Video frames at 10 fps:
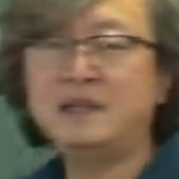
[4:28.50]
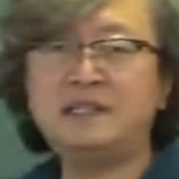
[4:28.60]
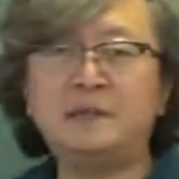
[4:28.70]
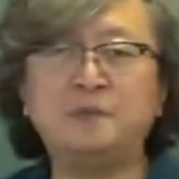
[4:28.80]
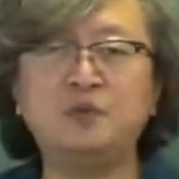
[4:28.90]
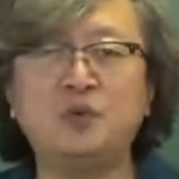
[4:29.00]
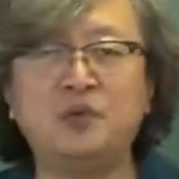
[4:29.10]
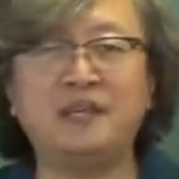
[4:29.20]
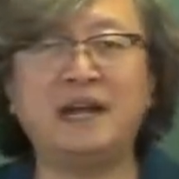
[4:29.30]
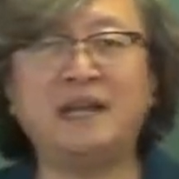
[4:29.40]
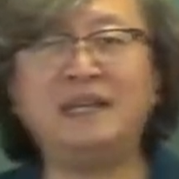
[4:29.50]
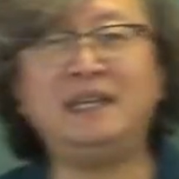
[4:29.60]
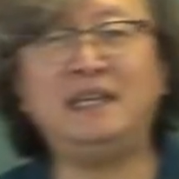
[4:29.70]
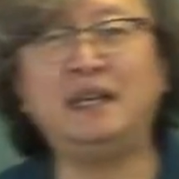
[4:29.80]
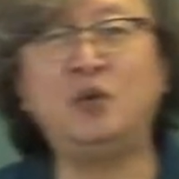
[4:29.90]
10조
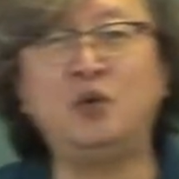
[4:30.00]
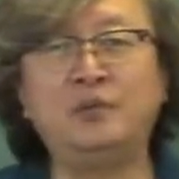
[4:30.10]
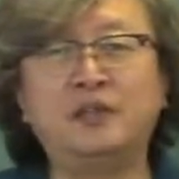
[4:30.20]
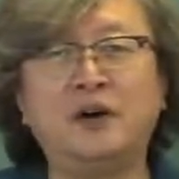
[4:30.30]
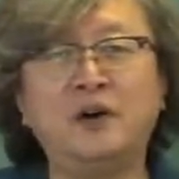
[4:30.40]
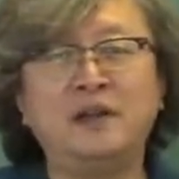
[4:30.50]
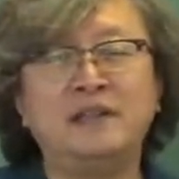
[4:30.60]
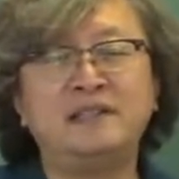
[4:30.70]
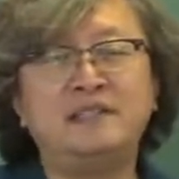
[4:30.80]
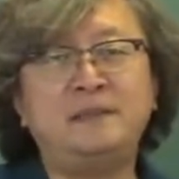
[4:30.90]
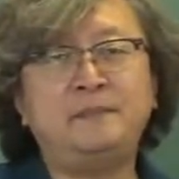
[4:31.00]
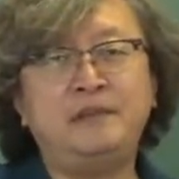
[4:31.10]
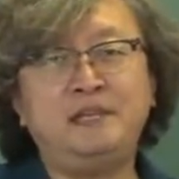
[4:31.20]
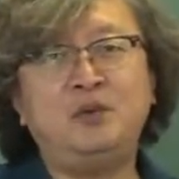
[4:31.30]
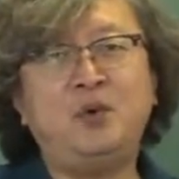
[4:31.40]
1항이 1호부터
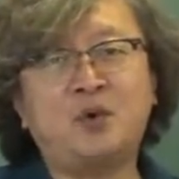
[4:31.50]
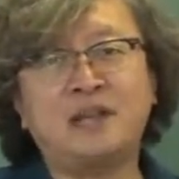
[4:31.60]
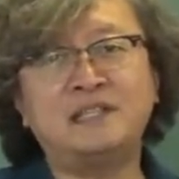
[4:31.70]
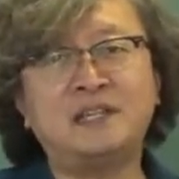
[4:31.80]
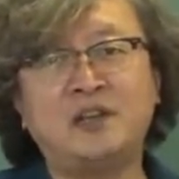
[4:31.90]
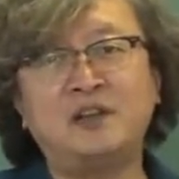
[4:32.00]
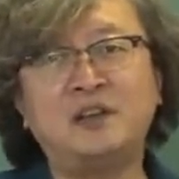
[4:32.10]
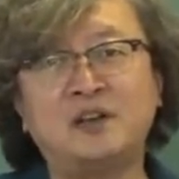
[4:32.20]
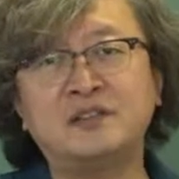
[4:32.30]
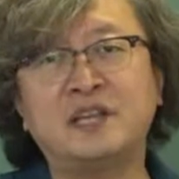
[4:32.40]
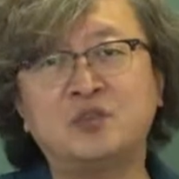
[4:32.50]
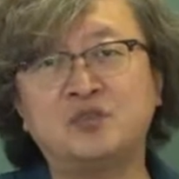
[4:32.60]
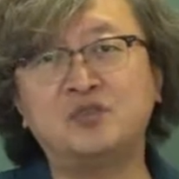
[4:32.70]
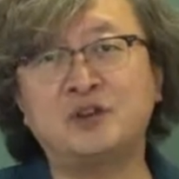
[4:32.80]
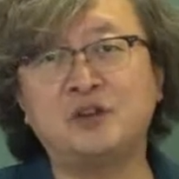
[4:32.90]
12호까지 결격 사유
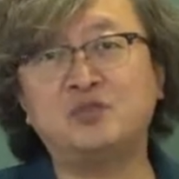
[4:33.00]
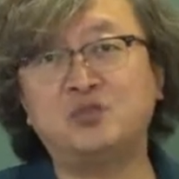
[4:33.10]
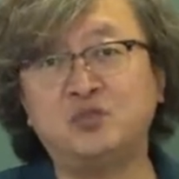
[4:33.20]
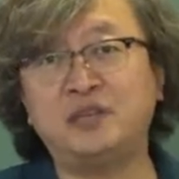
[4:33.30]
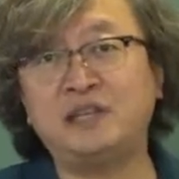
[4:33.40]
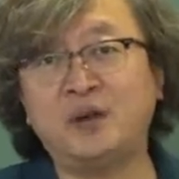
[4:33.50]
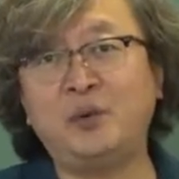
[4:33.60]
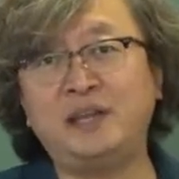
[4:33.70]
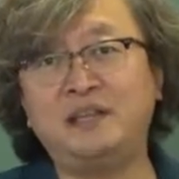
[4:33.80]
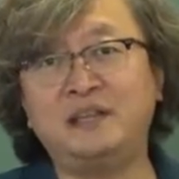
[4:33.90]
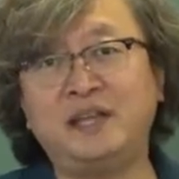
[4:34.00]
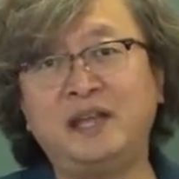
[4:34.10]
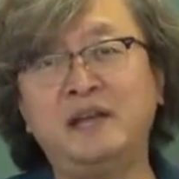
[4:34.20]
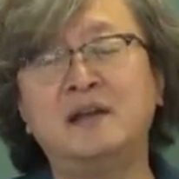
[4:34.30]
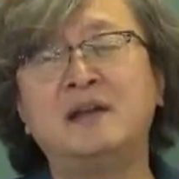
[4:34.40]
규정을 두고 있다고
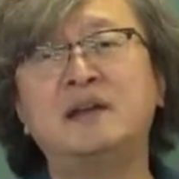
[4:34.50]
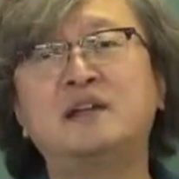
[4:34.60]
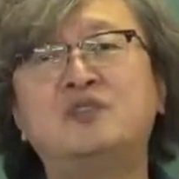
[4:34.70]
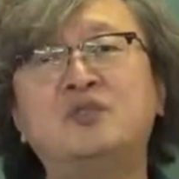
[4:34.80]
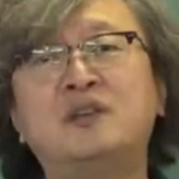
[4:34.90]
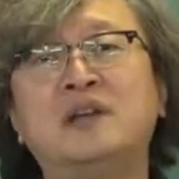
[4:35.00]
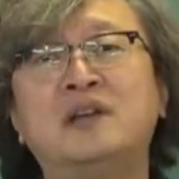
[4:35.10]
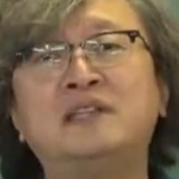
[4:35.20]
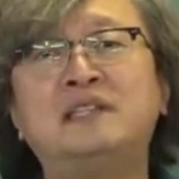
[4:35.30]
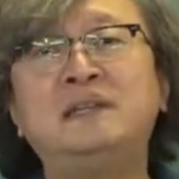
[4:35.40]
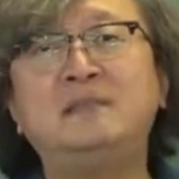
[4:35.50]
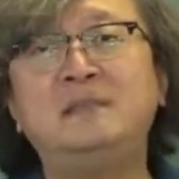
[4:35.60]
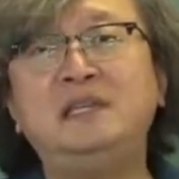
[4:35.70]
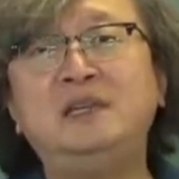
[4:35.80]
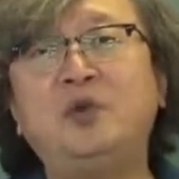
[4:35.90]
했는데 그 중
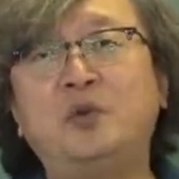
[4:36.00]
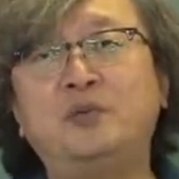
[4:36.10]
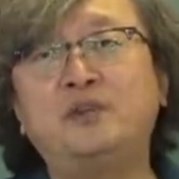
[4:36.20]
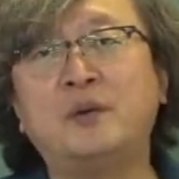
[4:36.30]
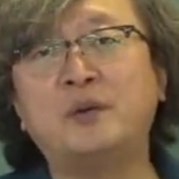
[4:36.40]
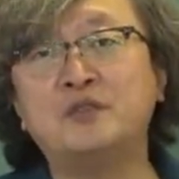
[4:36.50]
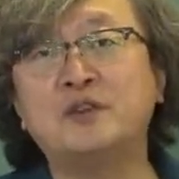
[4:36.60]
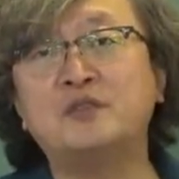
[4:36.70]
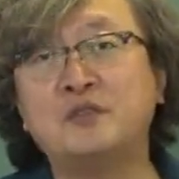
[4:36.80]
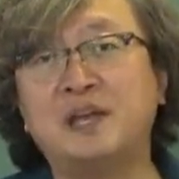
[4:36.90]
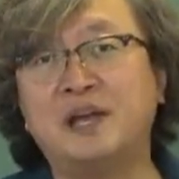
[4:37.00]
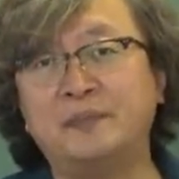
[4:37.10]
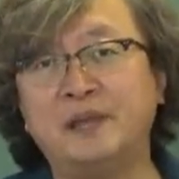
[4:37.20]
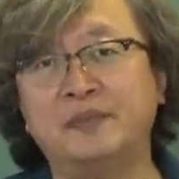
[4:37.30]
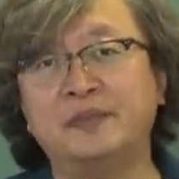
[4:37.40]
12호부터 먼저
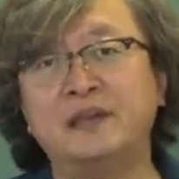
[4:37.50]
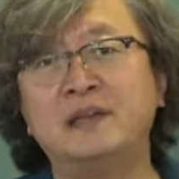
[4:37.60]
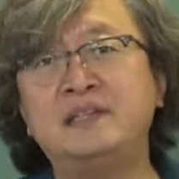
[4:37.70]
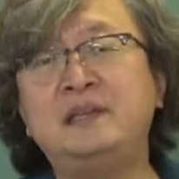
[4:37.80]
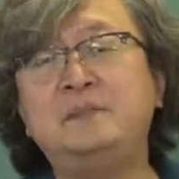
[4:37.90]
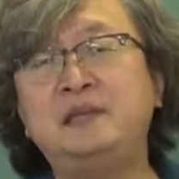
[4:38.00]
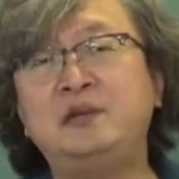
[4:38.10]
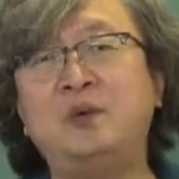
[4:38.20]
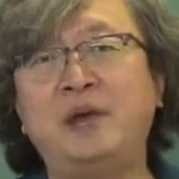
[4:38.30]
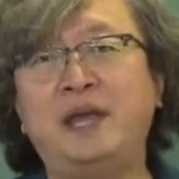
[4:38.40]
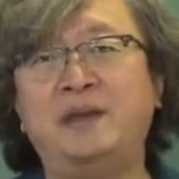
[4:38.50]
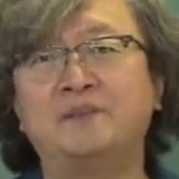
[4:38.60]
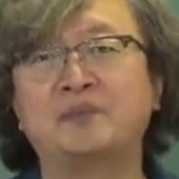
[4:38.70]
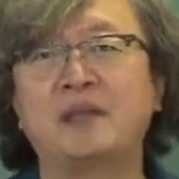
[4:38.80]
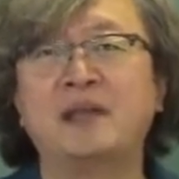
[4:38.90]
소개하면 12호에
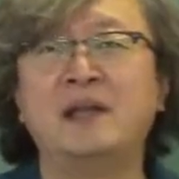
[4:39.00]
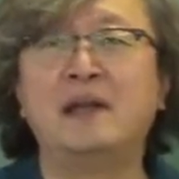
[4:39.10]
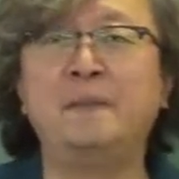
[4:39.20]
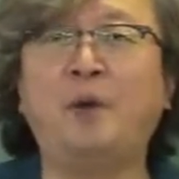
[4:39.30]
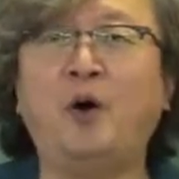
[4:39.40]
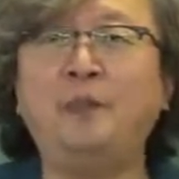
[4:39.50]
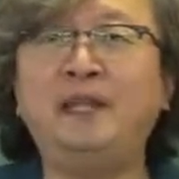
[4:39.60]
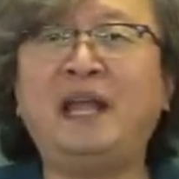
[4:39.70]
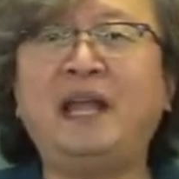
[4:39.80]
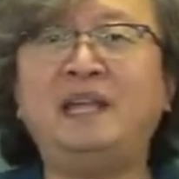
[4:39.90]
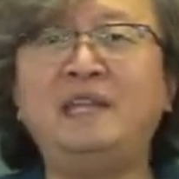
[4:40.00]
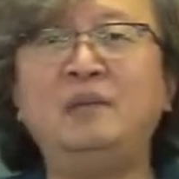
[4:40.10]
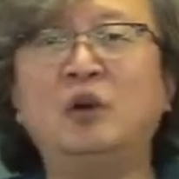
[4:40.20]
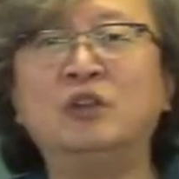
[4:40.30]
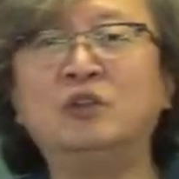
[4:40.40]
법인의
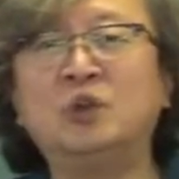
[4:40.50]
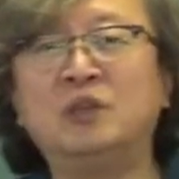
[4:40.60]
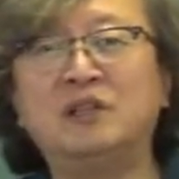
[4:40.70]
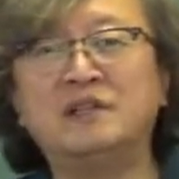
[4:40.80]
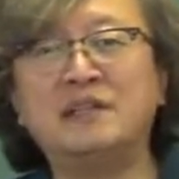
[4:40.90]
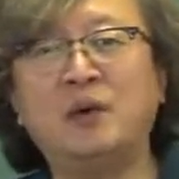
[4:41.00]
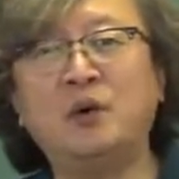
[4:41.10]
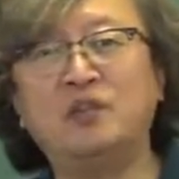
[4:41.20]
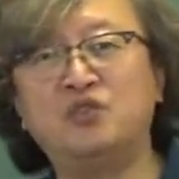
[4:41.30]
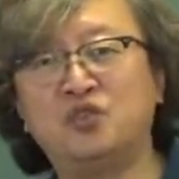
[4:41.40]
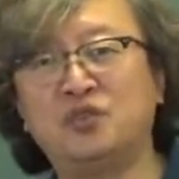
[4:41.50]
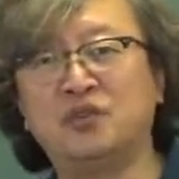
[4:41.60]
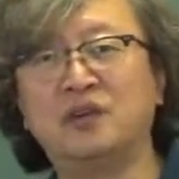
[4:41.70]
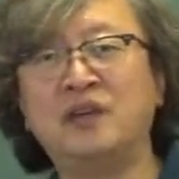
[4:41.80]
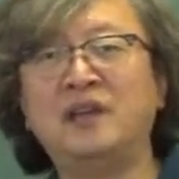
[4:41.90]
임원 또는 사원 중